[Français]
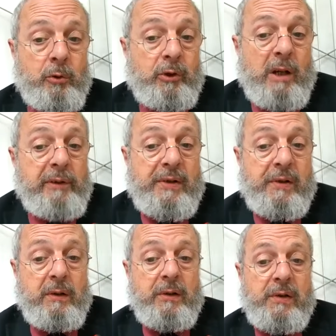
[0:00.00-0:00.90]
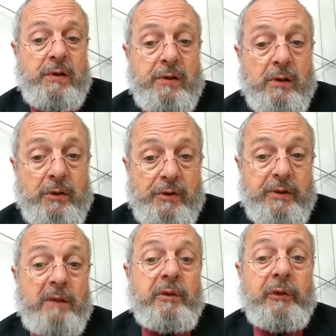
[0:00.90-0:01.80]
de traverser
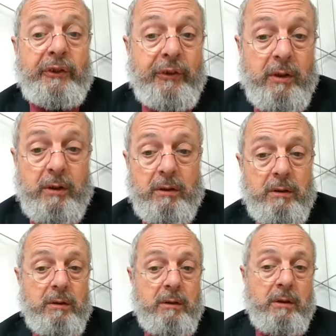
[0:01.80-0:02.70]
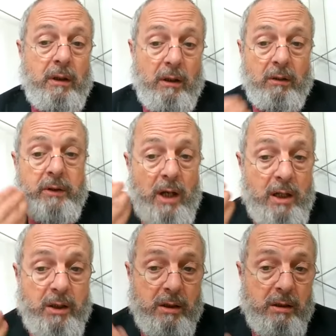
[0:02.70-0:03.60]
l'existence, d'avancer en
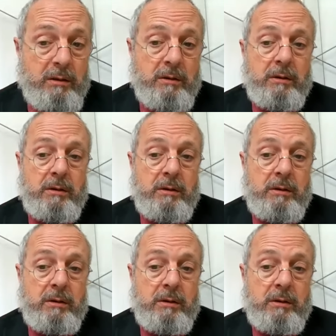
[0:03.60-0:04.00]
âge